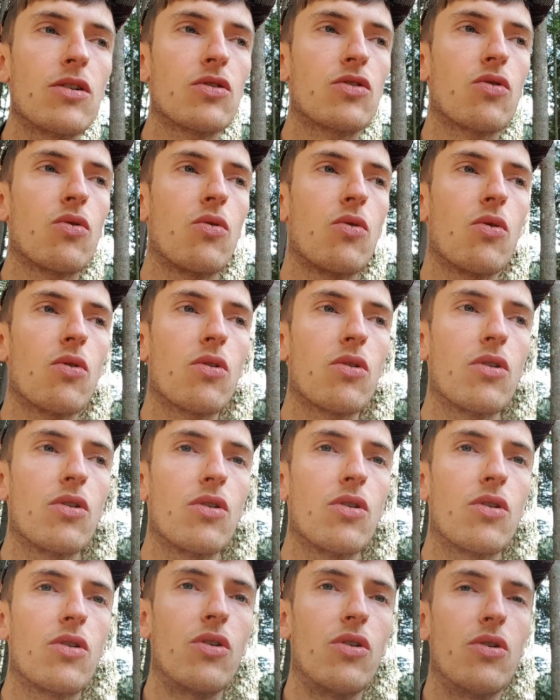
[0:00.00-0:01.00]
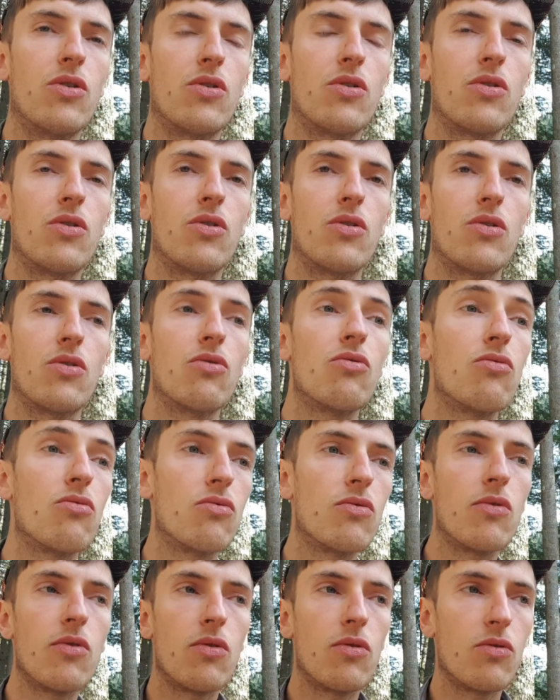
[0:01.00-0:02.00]
quand on, euh,
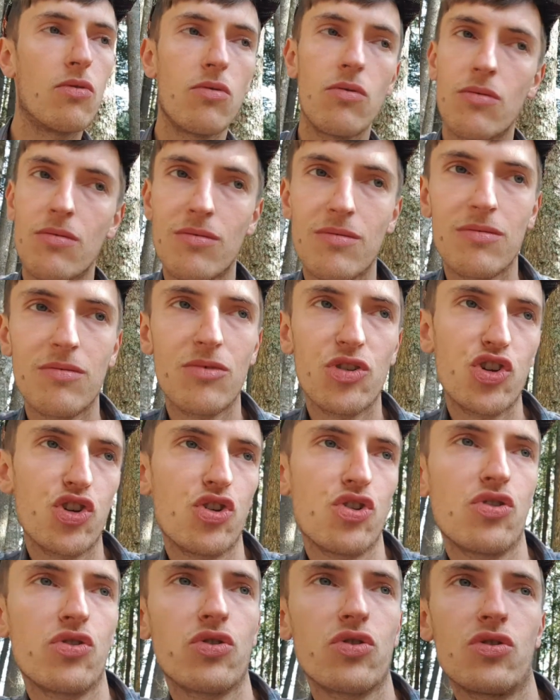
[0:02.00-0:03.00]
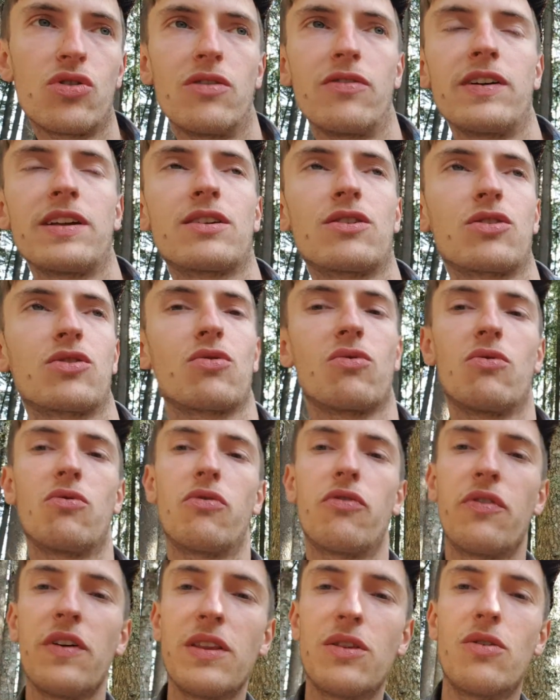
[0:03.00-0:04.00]
en fait, quand on
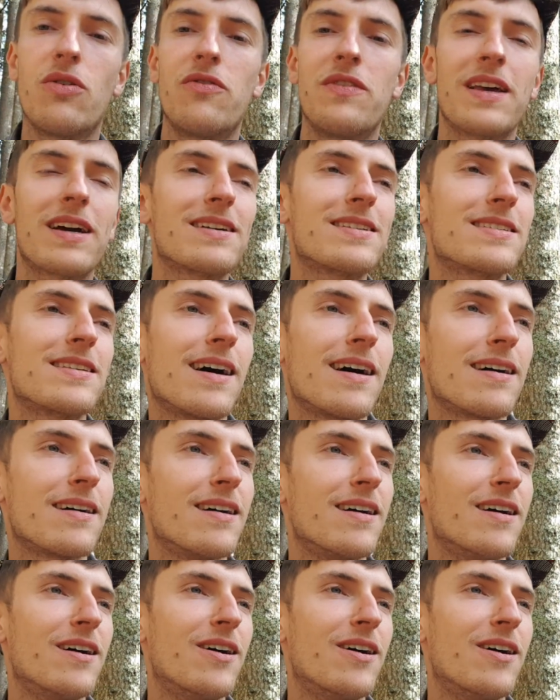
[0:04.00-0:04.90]
fait devenir ça,